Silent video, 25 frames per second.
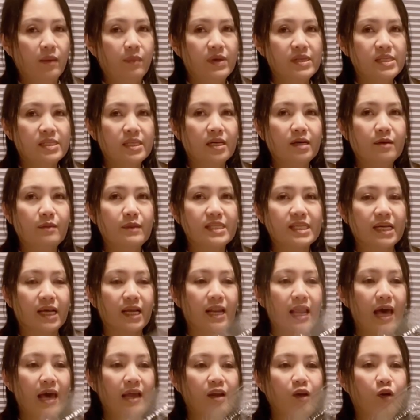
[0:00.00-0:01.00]
นี้ไปซื้อมาจาก
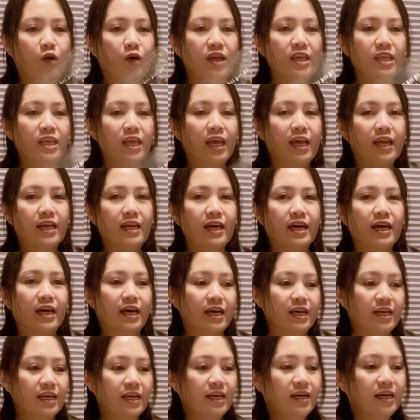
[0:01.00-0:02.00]
ร้านร้อยเยนนะคะ
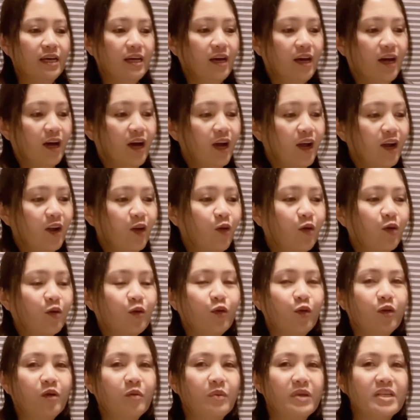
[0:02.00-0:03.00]
ลง
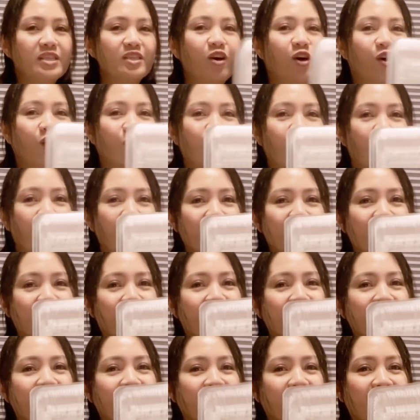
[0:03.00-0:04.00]
ทุนไปสองร้อยเย
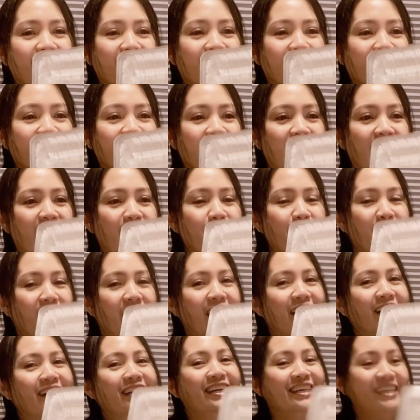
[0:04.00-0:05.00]
นนะคะ ค่าแพ็
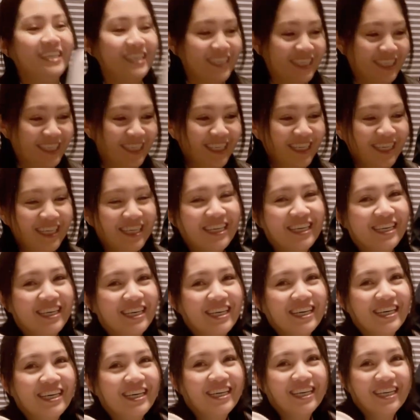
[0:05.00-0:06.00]
ค
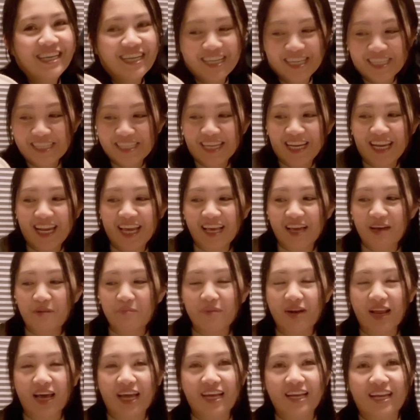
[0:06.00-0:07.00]
จะได้
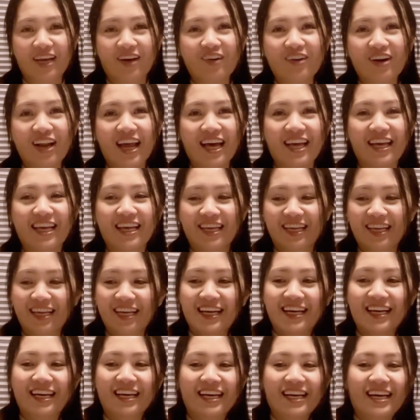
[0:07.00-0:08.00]
กำไรเท่าไหร่
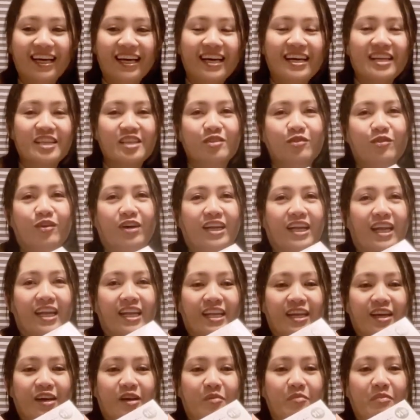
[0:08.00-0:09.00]
ส่วนอัน
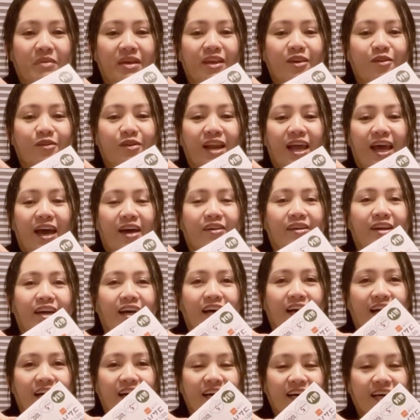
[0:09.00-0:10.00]
นี้ก็มีอยู่แล้วนะ
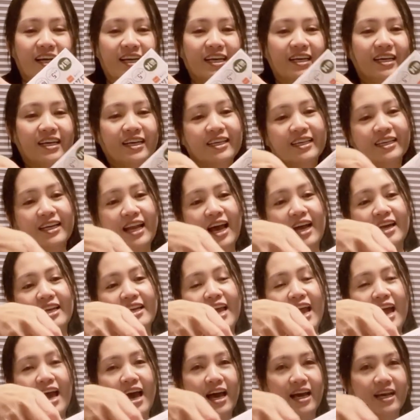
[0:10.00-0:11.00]
คะ หนัง
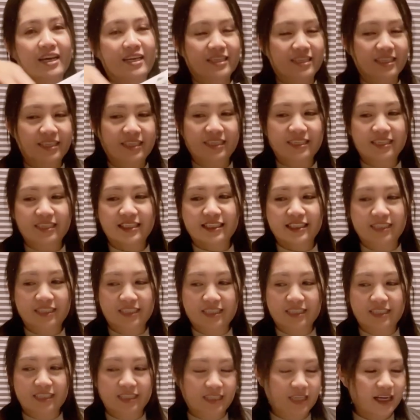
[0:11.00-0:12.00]
ยาง
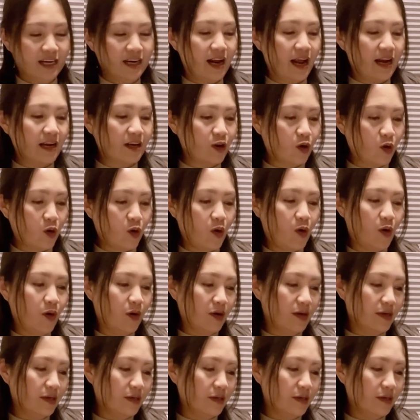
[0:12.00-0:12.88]
รัดของ